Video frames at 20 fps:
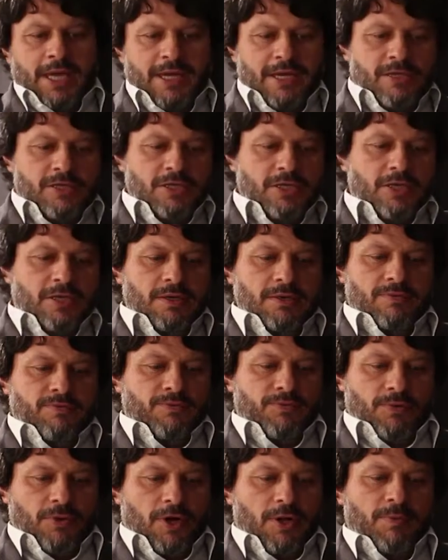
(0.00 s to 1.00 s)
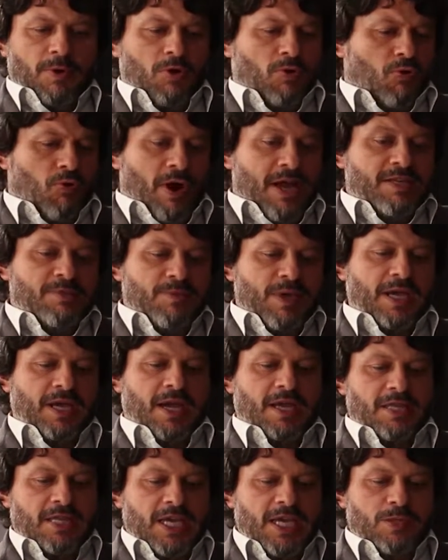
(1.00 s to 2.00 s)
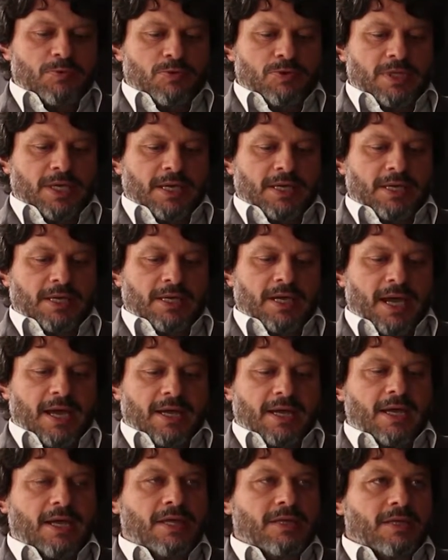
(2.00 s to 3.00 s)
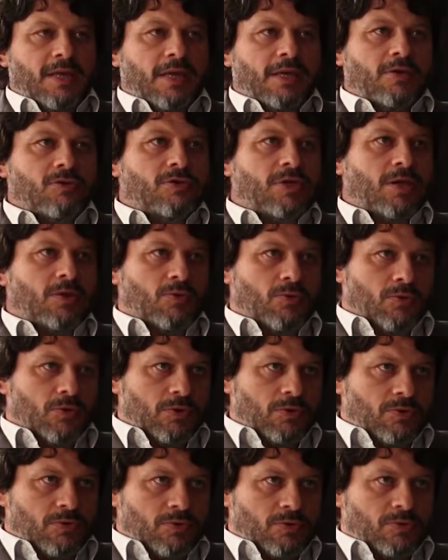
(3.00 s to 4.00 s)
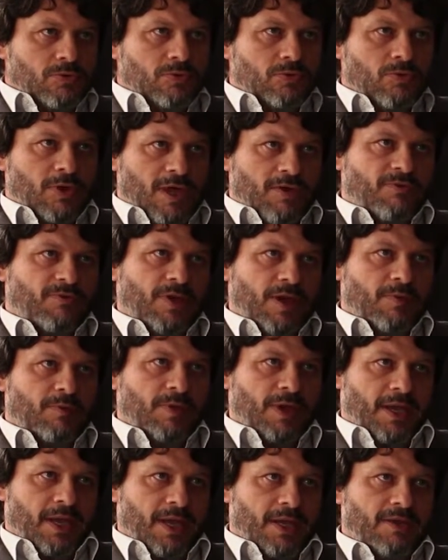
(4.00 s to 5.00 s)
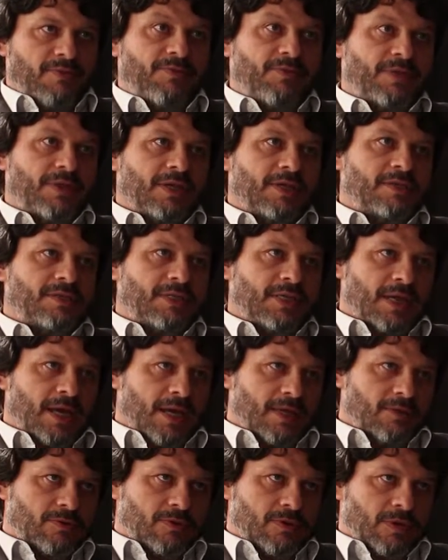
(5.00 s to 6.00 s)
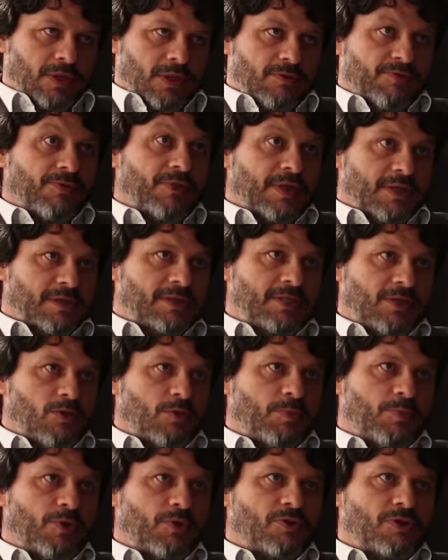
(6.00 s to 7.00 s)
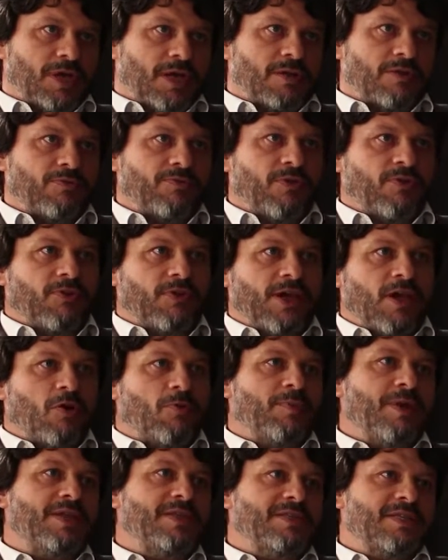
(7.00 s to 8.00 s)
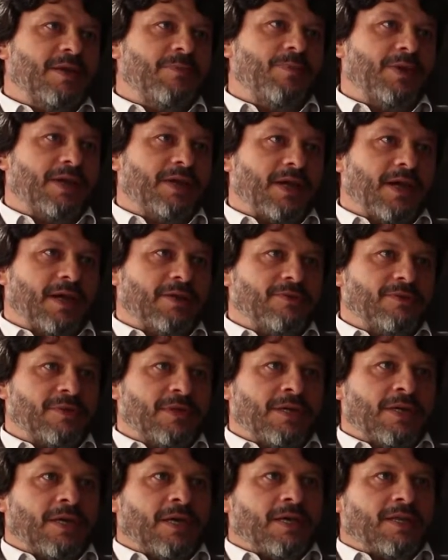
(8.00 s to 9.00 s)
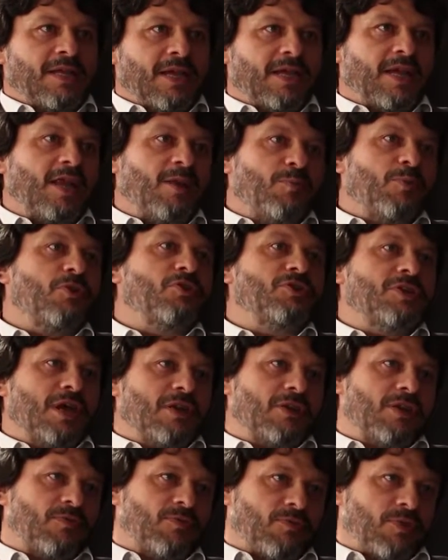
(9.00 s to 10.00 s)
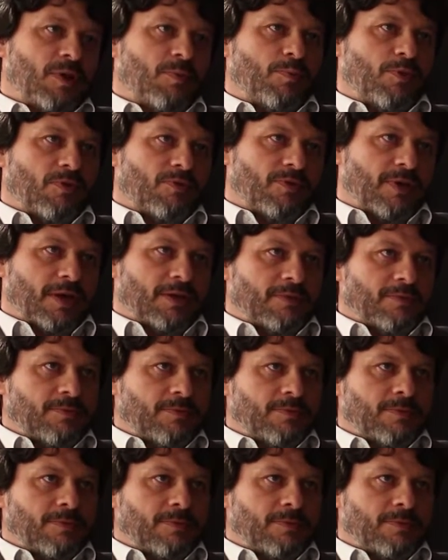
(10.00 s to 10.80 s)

e de que forma, quais mecanismos é que garantem que os recursos do FRBL financiados, que financiam o projeto, vão realmente ser aplicados naquele projeto que foi aprovado?